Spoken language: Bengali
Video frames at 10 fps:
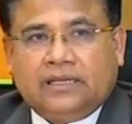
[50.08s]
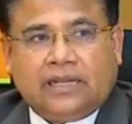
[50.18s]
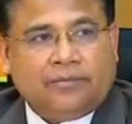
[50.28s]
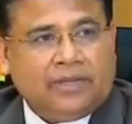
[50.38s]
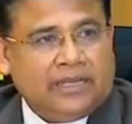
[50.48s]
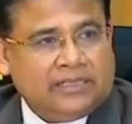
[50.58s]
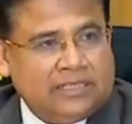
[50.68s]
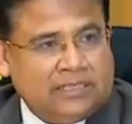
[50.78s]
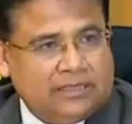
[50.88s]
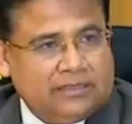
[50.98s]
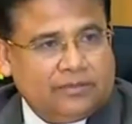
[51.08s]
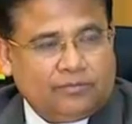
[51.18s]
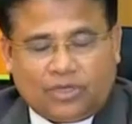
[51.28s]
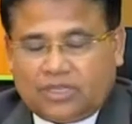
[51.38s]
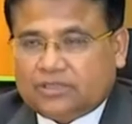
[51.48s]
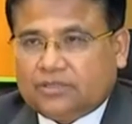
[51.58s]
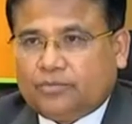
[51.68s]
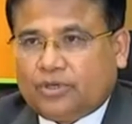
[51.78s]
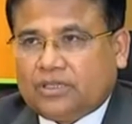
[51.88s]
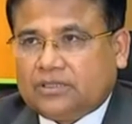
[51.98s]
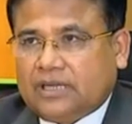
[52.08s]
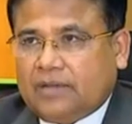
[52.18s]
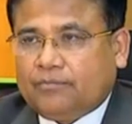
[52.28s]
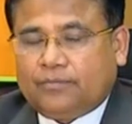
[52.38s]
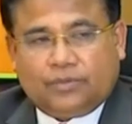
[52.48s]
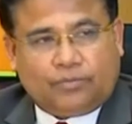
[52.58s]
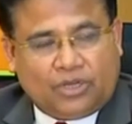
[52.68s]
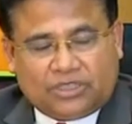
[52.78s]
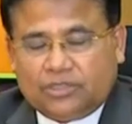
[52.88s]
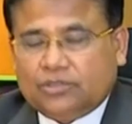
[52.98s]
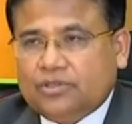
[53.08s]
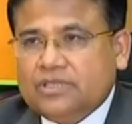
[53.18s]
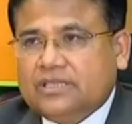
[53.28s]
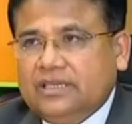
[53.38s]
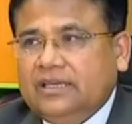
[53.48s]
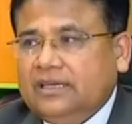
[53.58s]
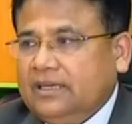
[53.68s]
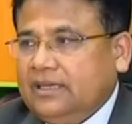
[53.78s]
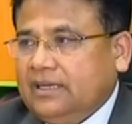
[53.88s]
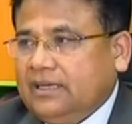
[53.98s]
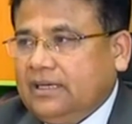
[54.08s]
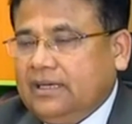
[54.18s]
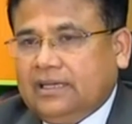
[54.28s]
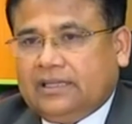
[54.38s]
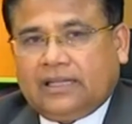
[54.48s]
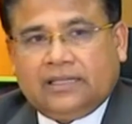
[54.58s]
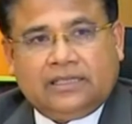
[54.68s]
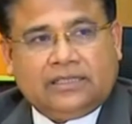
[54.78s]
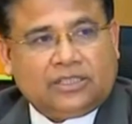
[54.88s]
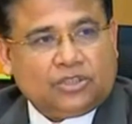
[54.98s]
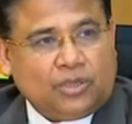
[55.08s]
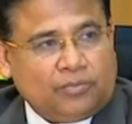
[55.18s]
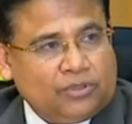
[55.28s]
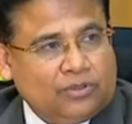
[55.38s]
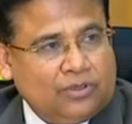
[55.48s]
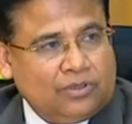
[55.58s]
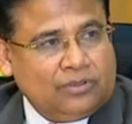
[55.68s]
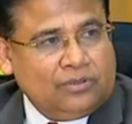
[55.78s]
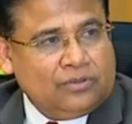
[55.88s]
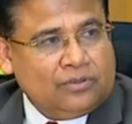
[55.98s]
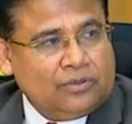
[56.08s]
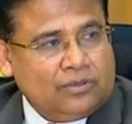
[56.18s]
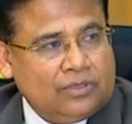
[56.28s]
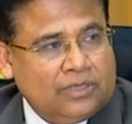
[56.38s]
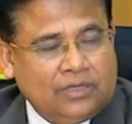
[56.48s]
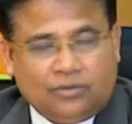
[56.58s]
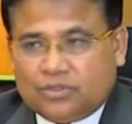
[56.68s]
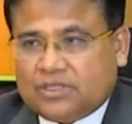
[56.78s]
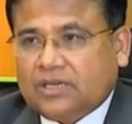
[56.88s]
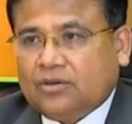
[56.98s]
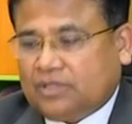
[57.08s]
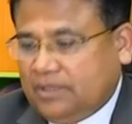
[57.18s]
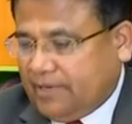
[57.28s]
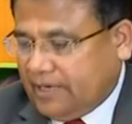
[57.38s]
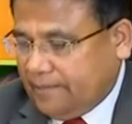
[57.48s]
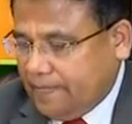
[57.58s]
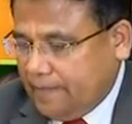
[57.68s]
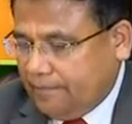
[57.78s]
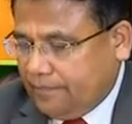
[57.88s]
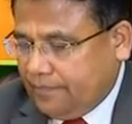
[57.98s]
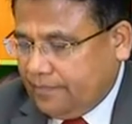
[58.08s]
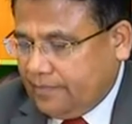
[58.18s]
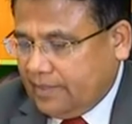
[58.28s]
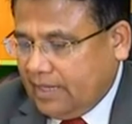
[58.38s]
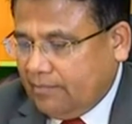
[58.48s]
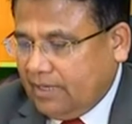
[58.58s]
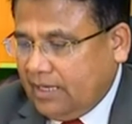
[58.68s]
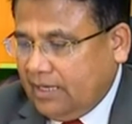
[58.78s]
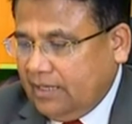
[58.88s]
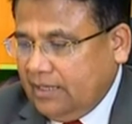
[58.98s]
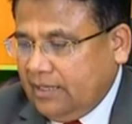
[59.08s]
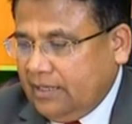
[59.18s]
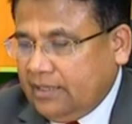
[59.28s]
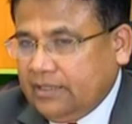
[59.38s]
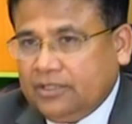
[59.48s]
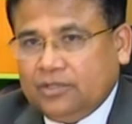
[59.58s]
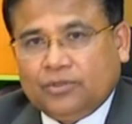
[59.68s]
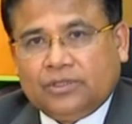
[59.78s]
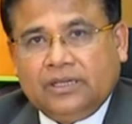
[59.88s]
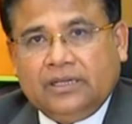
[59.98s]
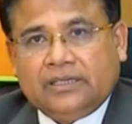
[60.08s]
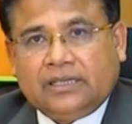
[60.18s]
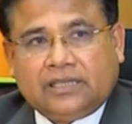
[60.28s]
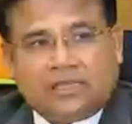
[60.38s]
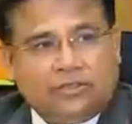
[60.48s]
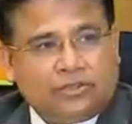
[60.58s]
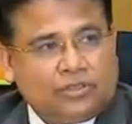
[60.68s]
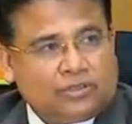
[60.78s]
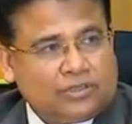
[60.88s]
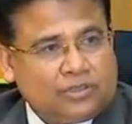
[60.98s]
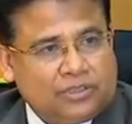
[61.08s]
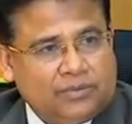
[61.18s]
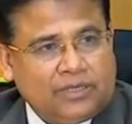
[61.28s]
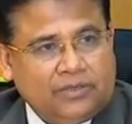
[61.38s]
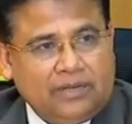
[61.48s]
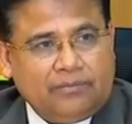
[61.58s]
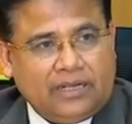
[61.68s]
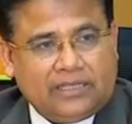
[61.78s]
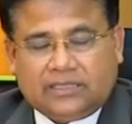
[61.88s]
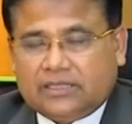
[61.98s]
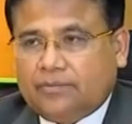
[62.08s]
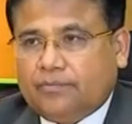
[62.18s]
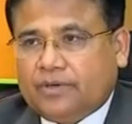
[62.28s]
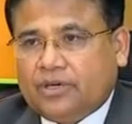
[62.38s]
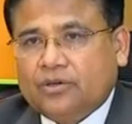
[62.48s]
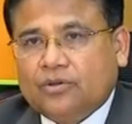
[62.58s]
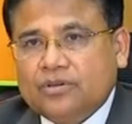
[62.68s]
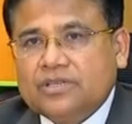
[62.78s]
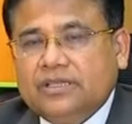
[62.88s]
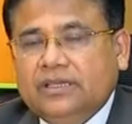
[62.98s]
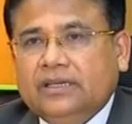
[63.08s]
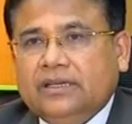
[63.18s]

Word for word: নামে গ্যাজেট প্রকাশ প্রকাশ নাম প্রকাশিত হয়েছে তাদের যাতে শপথ গ্রহণ অনুষ্ঠান করতে পারে তা আমরা ইতিমধ্যে এটা জাতীয় সংসদ সচিবালয়ে আমরা গেজেটটা প্রেরণ করেছি